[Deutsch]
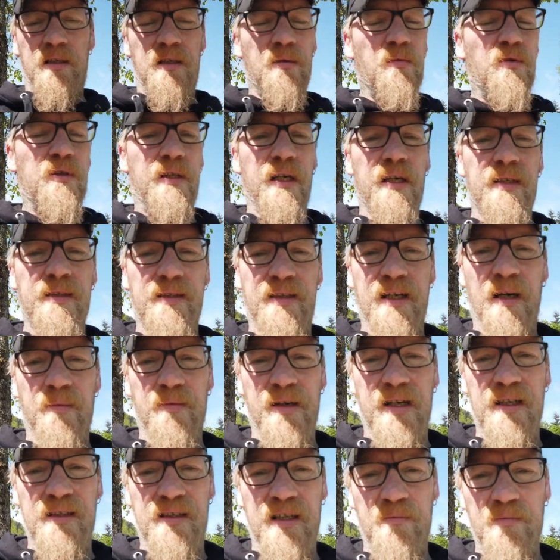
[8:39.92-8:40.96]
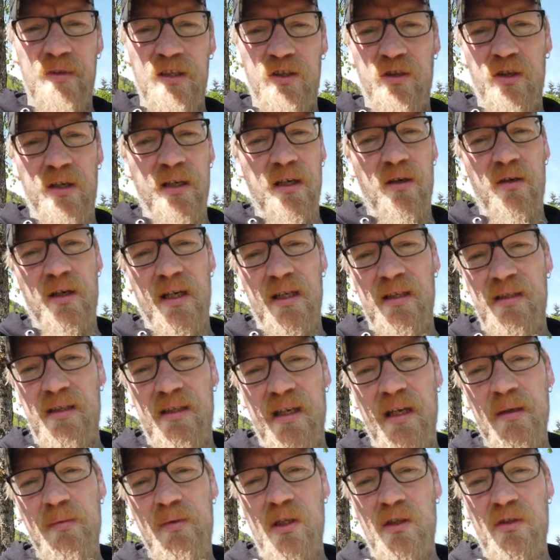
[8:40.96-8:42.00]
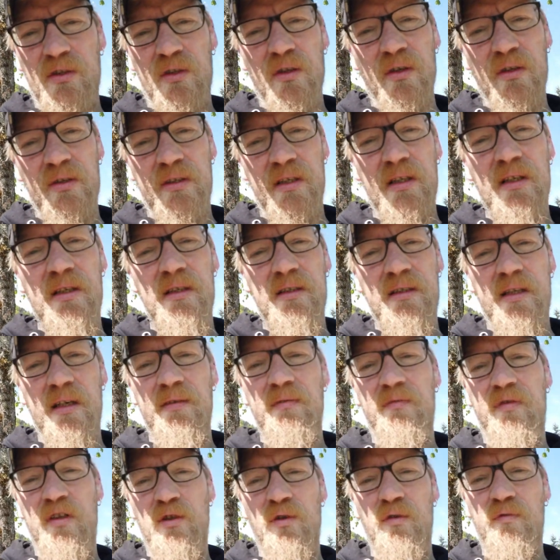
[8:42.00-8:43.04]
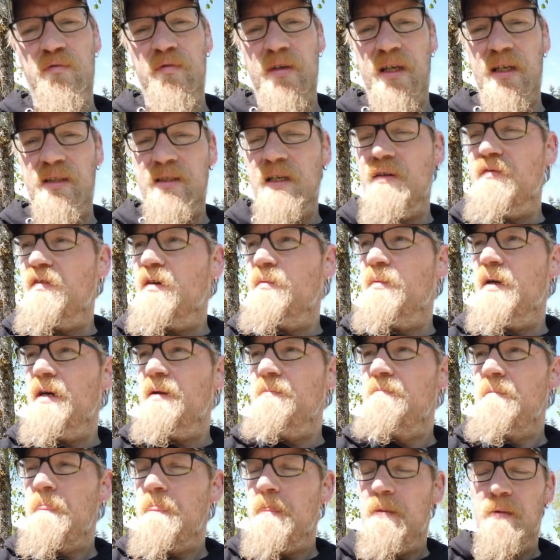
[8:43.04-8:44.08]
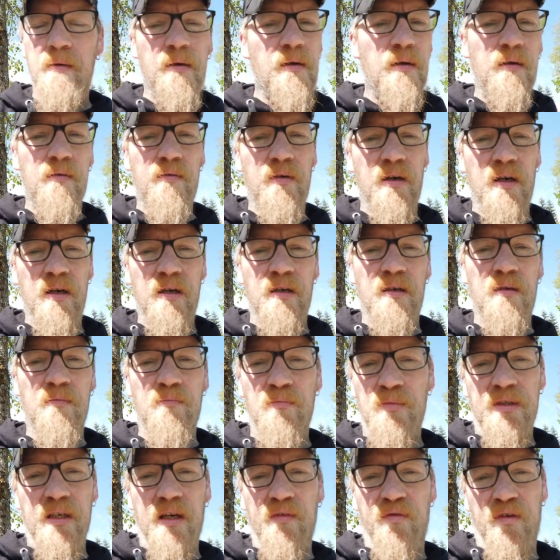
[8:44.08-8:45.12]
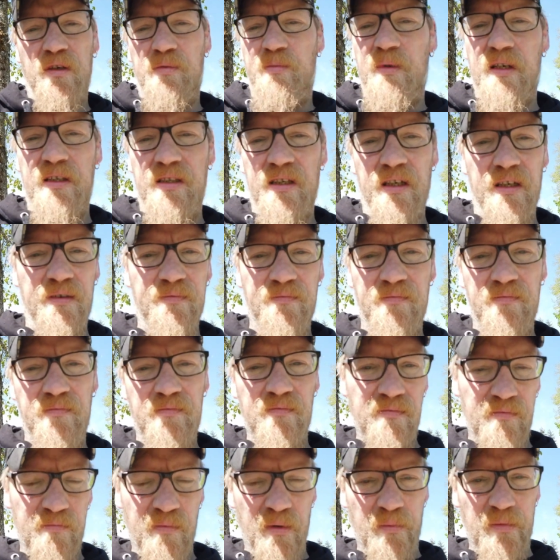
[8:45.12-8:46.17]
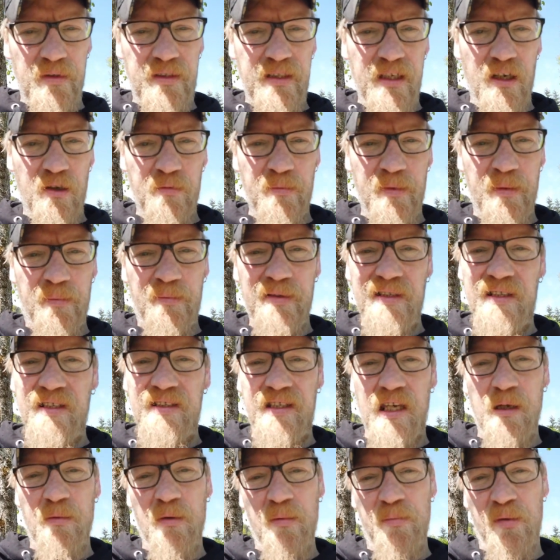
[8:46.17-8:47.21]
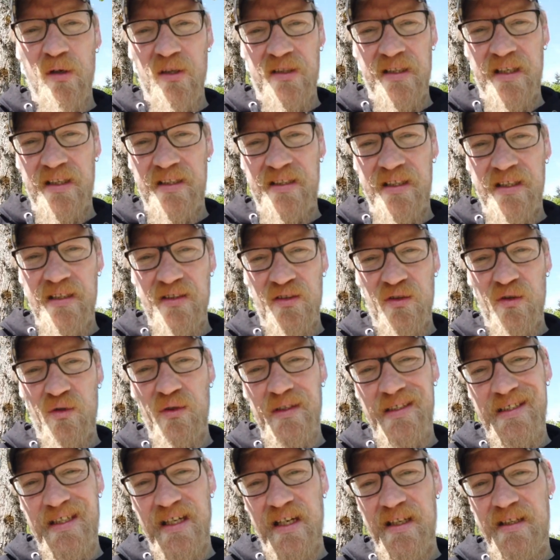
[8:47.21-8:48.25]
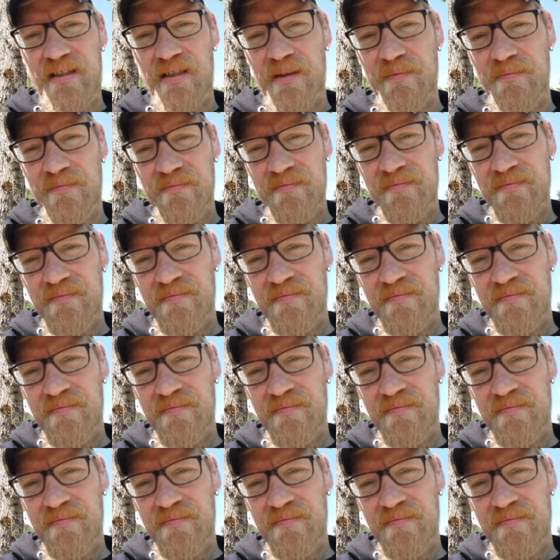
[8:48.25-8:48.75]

Gerade die modernen Kameras haben natürlich auch einen Selbstauslöser. Den versuchen wir jetzt einfach mal, weil muss einfach mal sein. Man muss sich auch mal ein bisschen selber porträtieren, so gut es geht.